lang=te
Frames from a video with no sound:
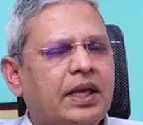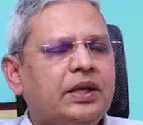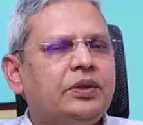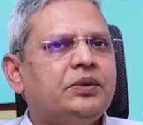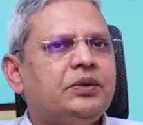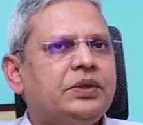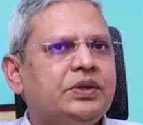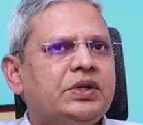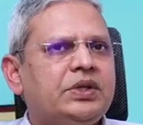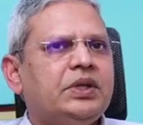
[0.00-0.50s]
దాని
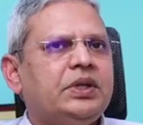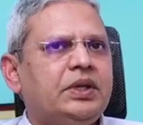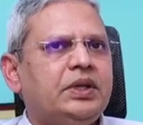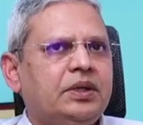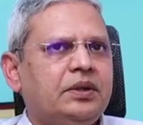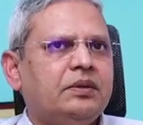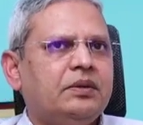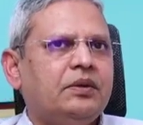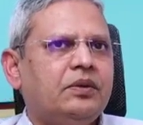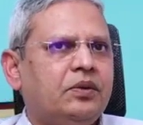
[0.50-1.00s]
గురించి
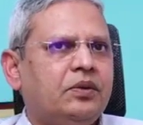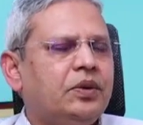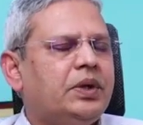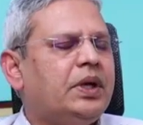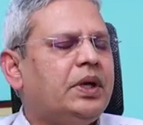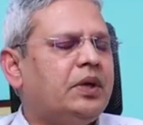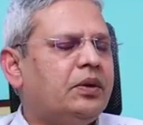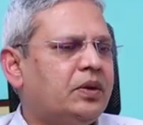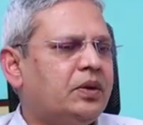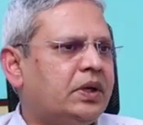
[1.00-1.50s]

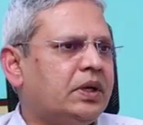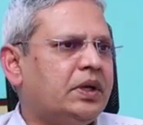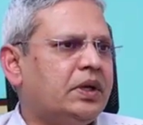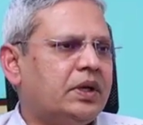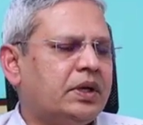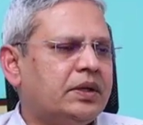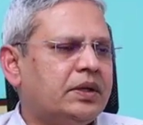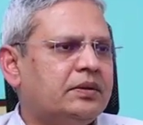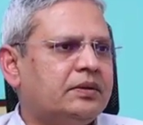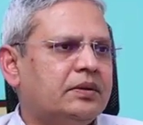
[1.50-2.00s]
కూడా ఒక
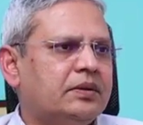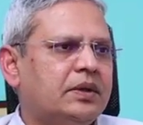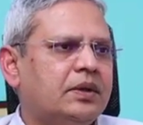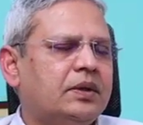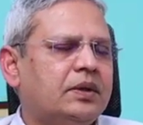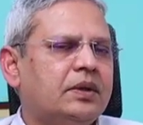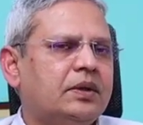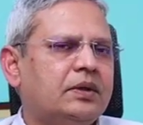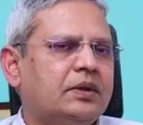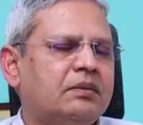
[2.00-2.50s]

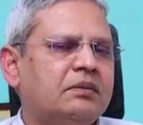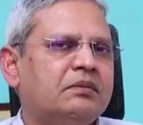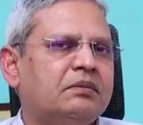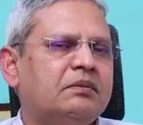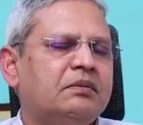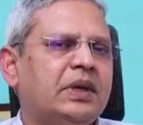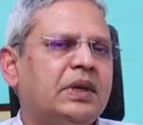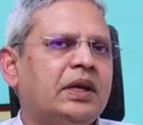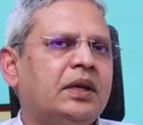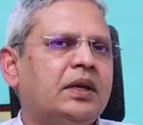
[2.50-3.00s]

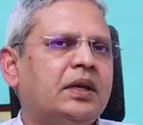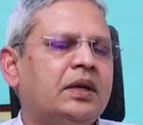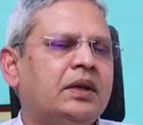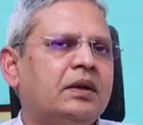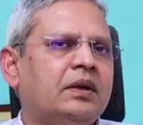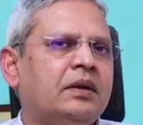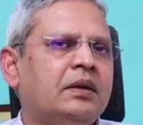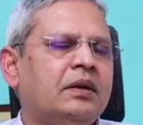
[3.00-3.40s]
మనకి